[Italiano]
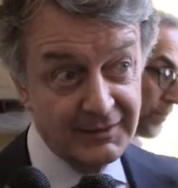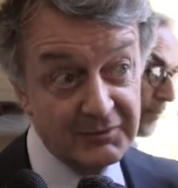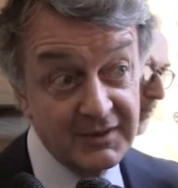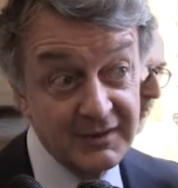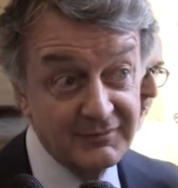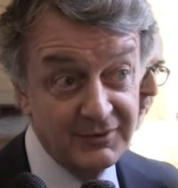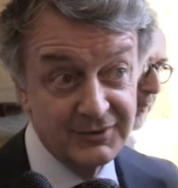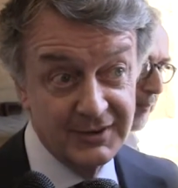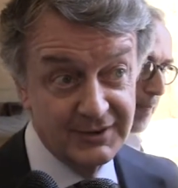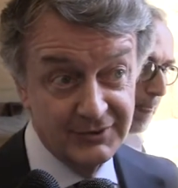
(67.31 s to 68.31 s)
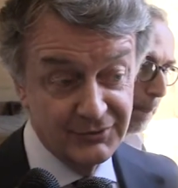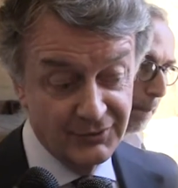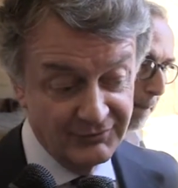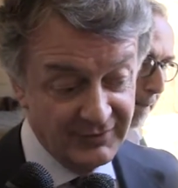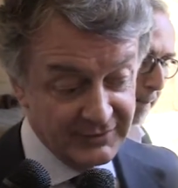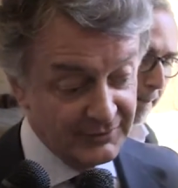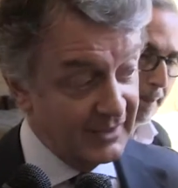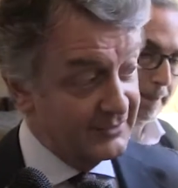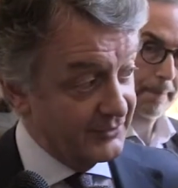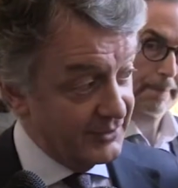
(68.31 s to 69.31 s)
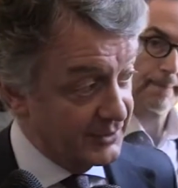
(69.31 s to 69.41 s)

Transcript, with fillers: Quindi voglio dire, io non ho fatto altro che